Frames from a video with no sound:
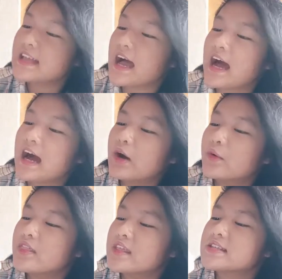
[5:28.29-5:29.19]

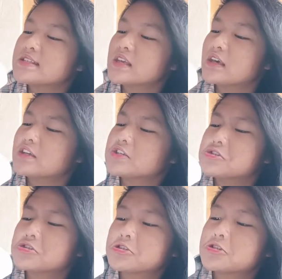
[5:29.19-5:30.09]
how this is
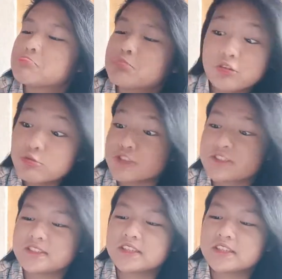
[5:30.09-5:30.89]
used.